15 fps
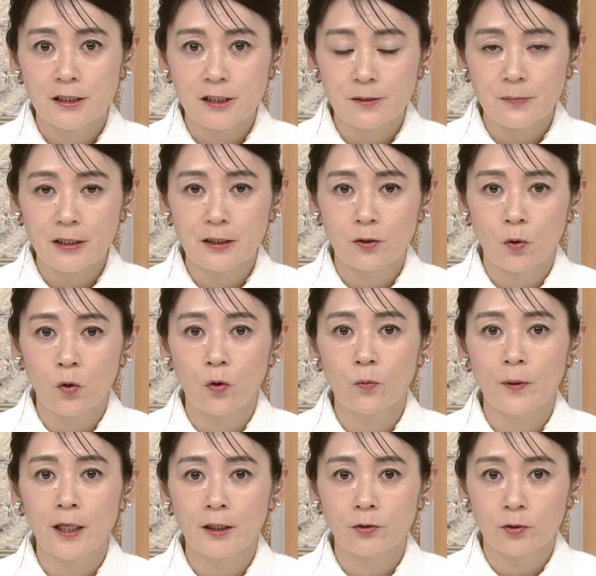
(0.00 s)
自民・公
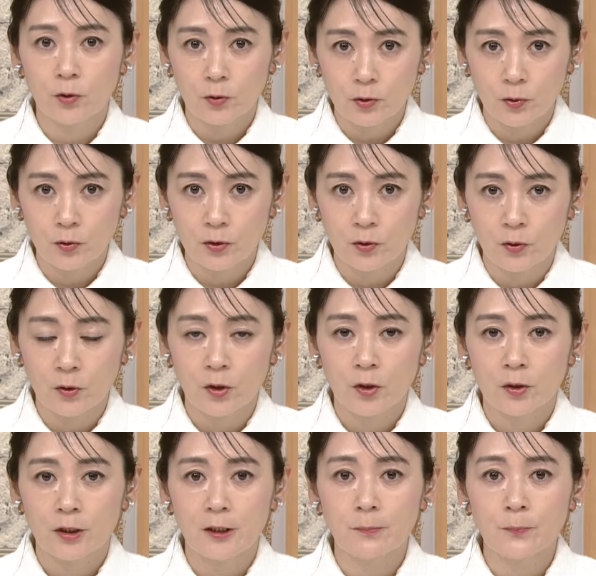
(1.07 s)
明の与党と
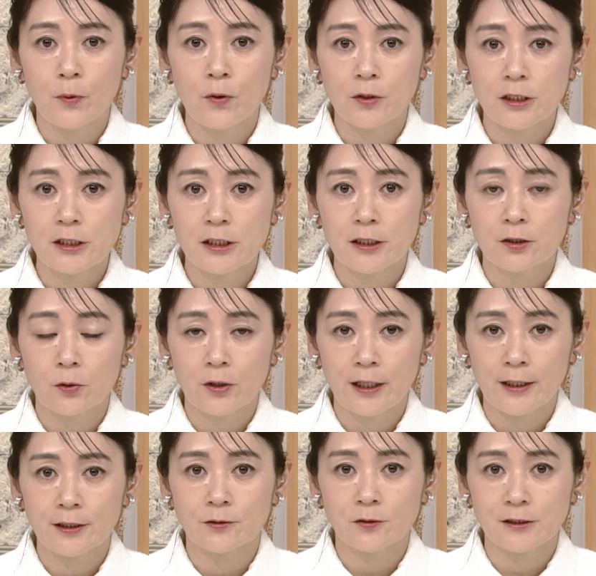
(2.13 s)
日本維新の
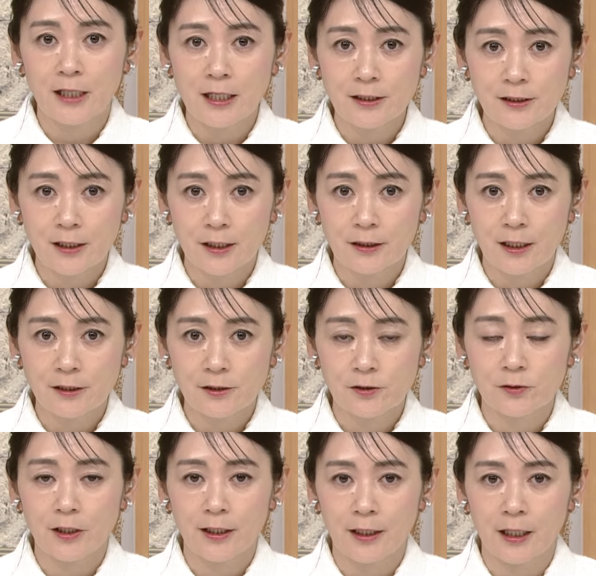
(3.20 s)
会の賛成多
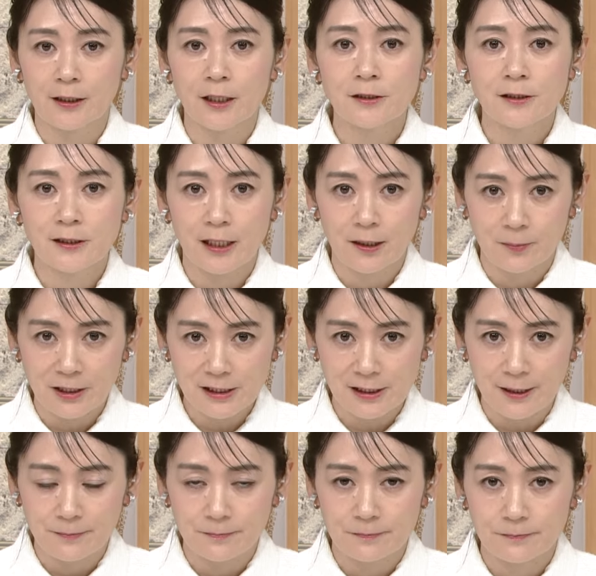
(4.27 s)
数で可決されました。